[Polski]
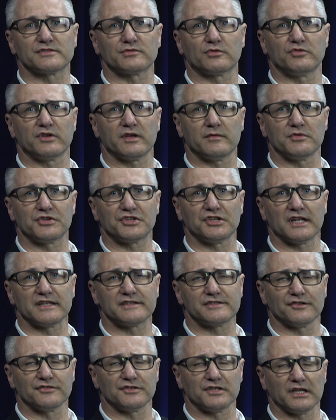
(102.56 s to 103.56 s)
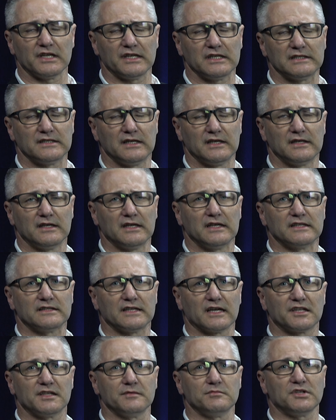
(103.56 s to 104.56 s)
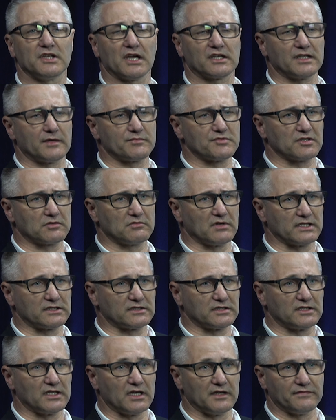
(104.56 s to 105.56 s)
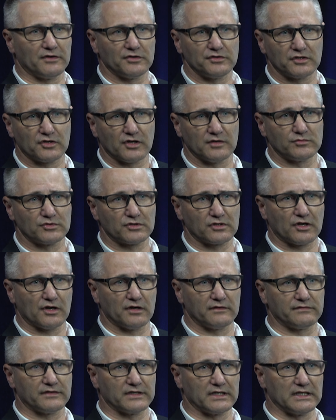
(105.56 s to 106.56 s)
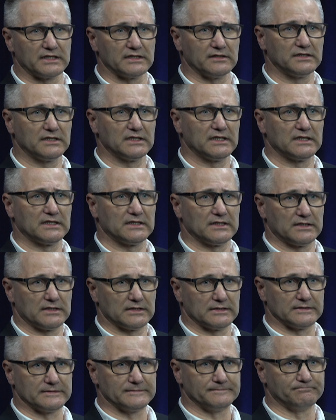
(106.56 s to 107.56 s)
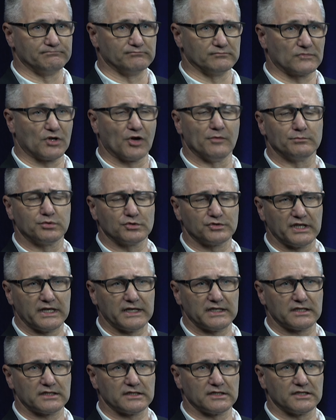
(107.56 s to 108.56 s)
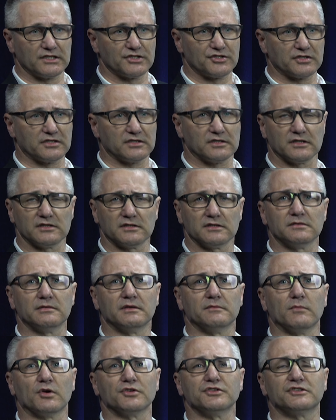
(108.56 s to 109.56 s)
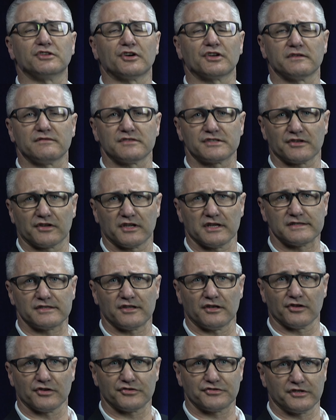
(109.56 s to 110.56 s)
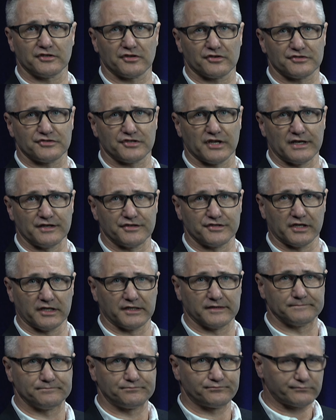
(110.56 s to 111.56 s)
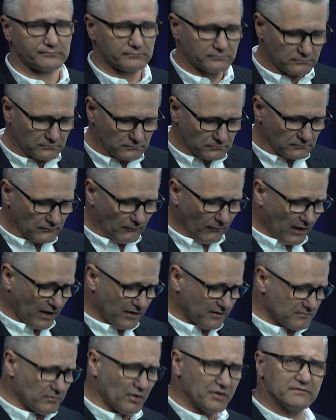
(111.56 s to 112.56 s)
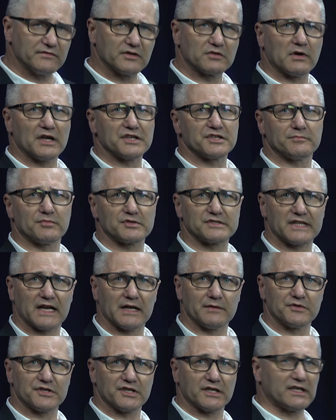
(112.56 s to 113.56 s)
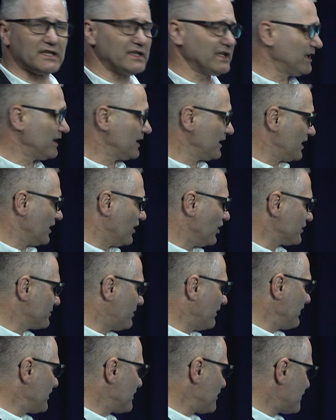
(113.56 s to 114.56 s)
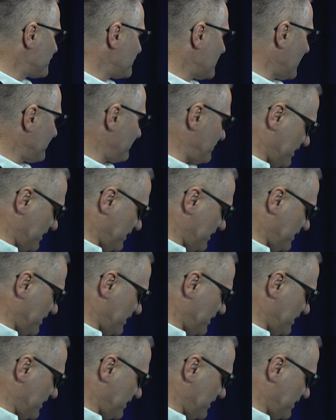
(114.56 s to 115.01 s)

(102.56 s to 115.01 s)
posługujemy się na co dzień, takimi jak na przykład telefony komórkowe, komputery czy monitory wysokiej zdolności rozdzielczej. W moim wykładzie postaram się odpowiedzieć na